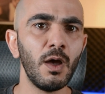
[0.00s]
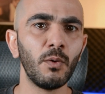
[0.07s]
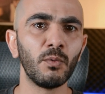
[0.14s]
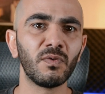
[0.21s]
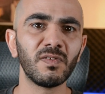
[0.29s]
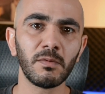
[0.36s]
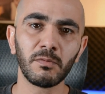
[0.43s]

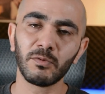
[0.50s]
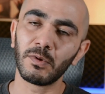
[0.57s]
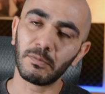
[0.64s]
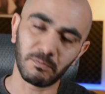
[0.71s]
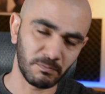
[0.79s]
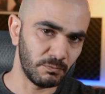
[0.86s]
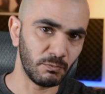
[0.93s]

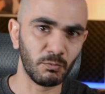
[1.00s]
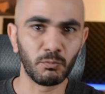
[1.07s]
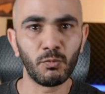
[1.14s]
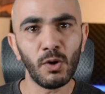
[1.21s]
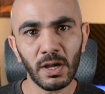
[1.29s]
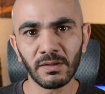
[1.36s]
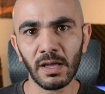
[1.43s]
والسبب
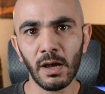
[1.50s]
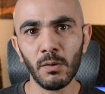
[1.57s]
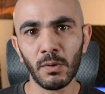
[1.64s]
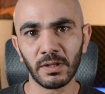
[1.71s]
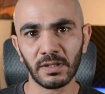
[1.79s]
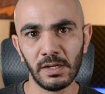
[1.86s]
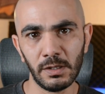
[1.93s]
بوقتها
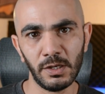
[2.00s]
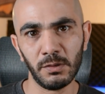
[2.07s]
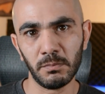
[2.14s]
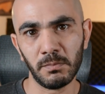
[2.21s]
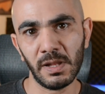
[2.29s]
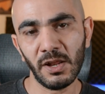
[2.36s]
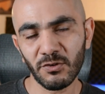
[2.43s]
وقت اللي
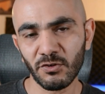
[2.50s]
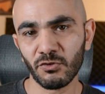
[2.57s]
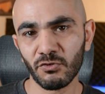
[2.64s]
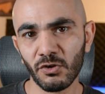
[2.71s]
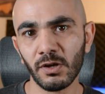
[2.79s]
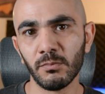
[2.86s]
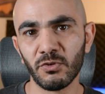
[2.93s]
بلشت
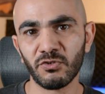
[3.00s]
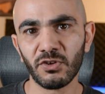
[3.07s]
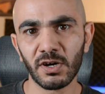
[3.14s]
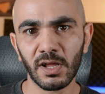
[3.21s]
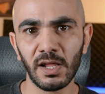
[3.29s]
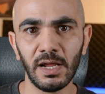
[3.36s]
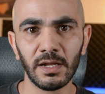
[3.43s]
شغل
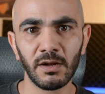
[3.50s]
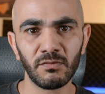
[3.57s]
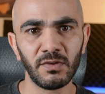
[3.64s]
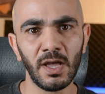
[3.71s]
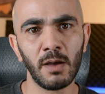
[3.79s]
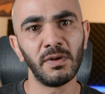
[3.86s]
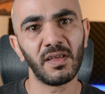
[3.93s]
بالشركه اللي انا
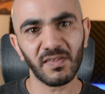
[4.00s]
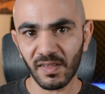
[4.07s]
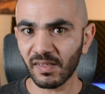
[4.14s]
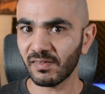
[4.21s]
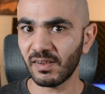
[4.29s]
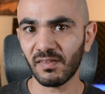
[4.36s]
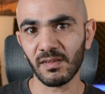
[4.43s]
فيها
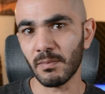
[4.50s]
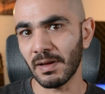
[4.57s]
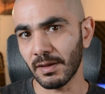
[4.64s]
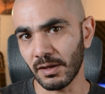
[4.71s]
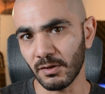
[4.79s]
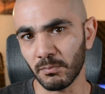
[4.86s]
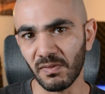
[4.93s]
بالاساس لسه ما
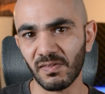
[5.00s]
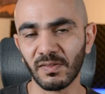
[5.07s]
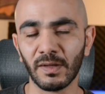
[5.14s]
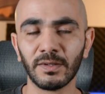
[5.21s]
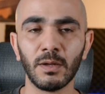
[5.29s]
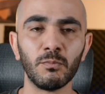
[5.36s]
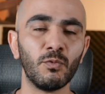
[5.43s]
كنت
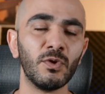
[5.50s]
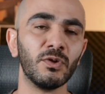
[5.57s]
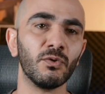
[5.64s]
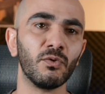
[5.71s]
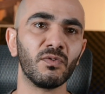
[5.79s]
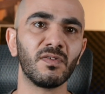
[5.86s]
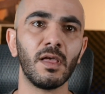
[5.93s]
بستخدم
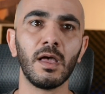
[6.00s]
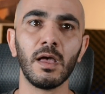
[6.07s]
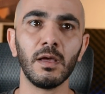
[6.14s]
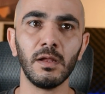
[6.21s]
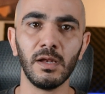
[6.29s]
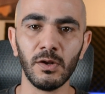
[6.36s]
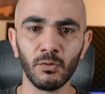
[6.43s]
ويندوز
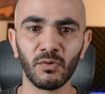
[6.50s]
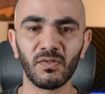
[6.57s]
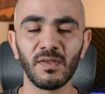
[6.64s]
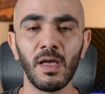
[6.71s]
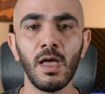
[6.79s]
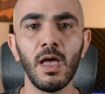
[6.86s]
آه لينوكس